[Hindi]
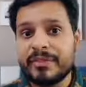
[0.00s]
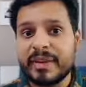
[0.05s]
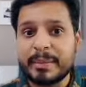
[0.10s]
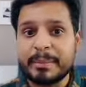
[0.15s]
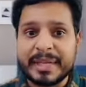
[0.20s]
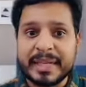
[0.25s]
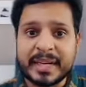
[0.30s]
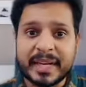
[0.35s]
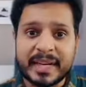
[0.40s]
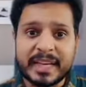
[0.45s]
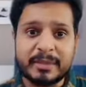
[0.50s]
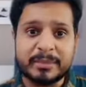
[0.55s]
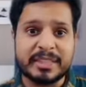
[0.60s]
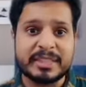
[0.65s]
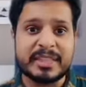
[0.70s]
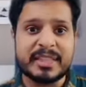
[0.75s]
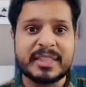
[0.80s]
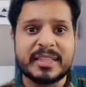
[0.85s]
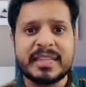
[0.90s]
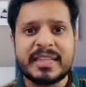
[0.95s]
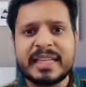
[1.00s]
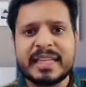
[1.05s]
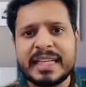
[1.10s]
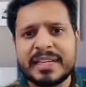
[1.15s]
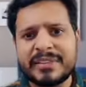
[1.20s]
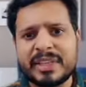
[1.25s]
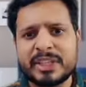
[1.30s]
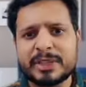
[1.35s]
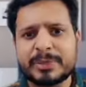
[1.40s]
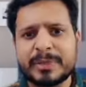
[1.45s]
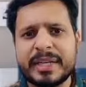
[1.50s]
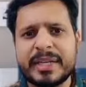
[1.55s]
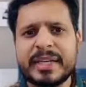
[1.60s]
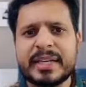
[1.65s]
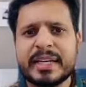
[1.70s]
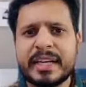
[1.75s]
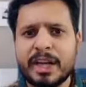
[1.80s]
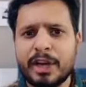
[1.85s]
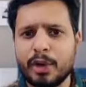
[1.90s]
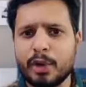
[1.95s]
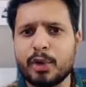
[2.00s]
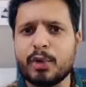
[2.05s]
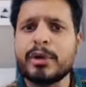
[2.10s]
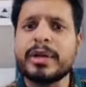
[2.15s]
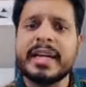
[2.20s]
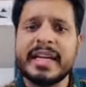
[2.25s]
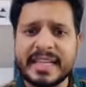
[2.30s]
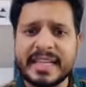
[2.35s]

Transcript: फैमिली करंट बजट इन्वेस्टमेंट लोन